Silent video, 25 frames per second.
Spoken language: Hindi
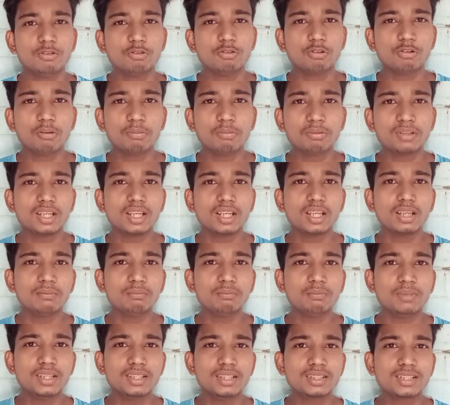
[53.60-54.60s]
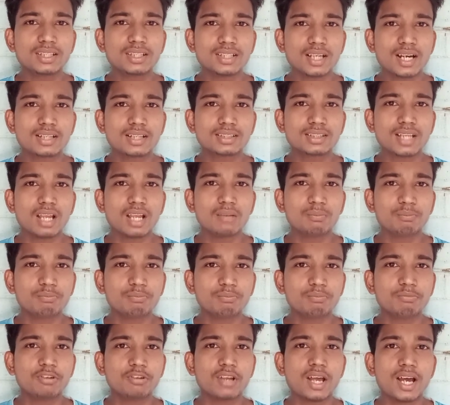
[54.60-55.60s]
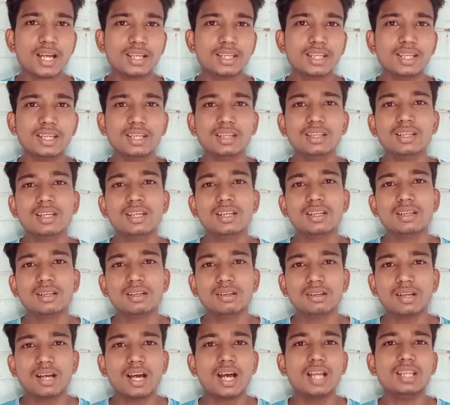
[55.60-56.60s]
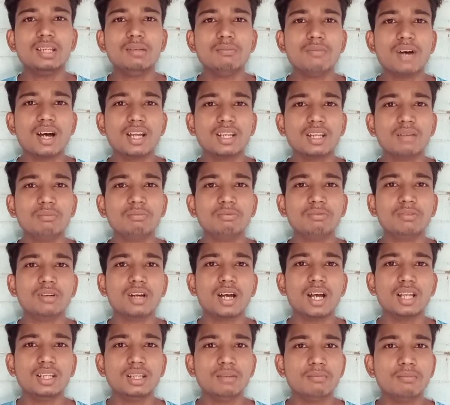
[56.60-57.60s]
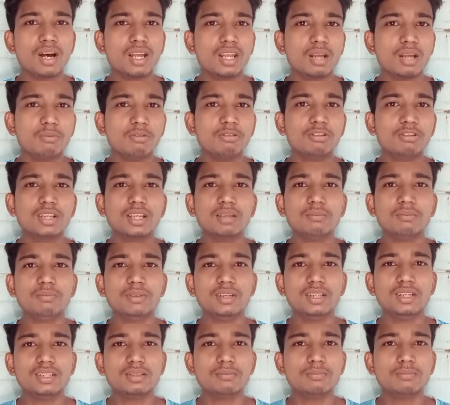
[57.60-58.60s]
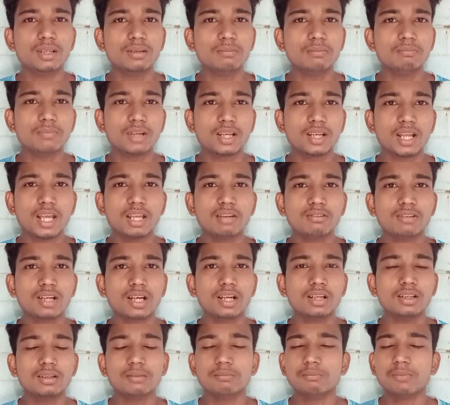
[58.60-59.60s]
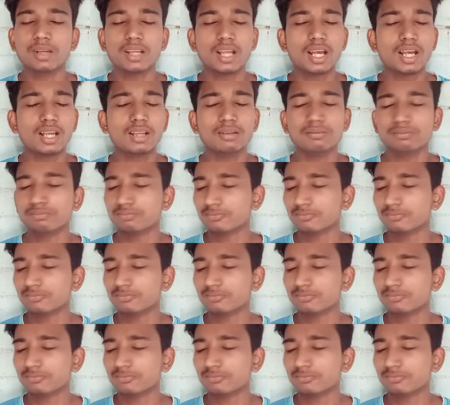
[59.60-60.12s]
यूरोप के बीस हजार साल पुराने आदि मानव आदि मानवों के बीच में बनाया गया बनाया